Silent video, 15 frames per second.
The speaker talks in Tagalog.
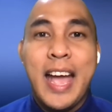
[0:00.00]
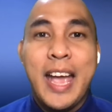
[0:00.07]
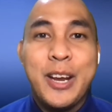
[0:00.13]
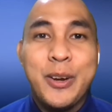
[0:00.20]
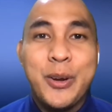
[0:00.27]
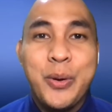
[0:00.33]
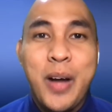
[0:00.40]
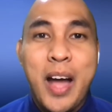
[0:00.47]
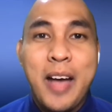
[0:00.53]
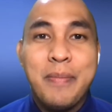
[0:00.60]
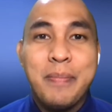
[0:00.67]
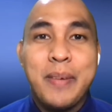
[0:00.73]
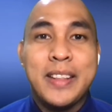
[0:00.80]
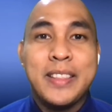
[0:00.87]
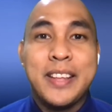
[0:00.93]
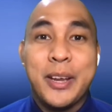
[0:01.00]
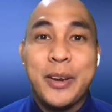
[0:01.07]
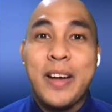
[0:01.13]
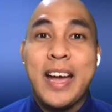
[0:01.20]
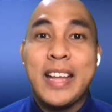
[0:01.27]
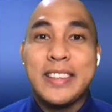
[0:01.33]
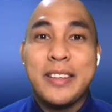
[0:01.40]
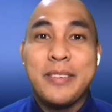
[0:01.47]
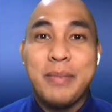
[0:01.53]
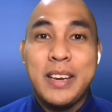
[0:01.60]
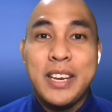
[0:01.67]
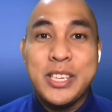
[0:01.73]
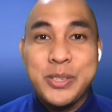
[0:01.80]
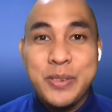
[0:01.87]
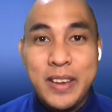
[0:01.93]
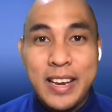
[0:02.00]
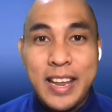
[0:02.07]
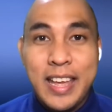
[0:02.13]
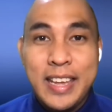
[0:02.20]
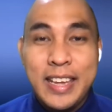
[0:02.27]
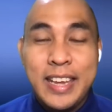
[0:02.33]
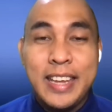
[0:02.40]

I grew up at Karuhatan, Valenzuela,